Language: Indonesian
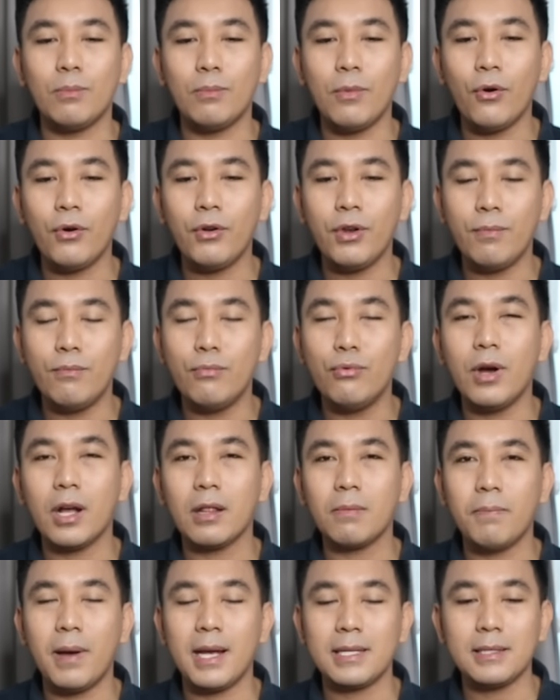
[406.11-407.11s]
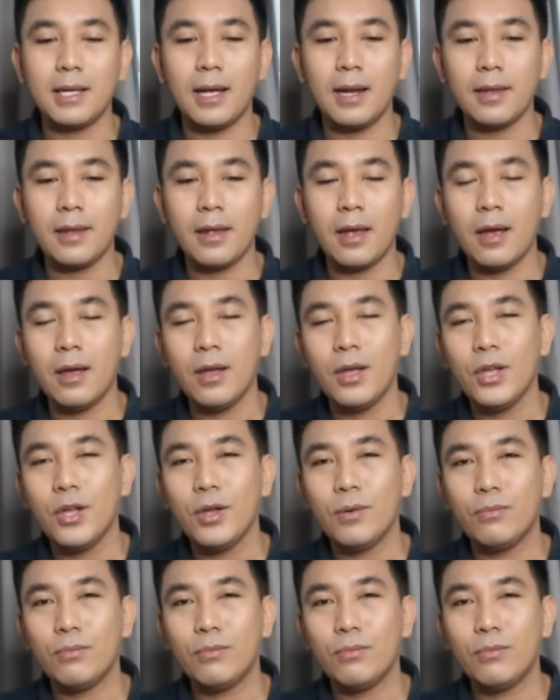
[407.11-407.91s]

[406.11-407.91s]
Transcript: Mau dibuat pasalnya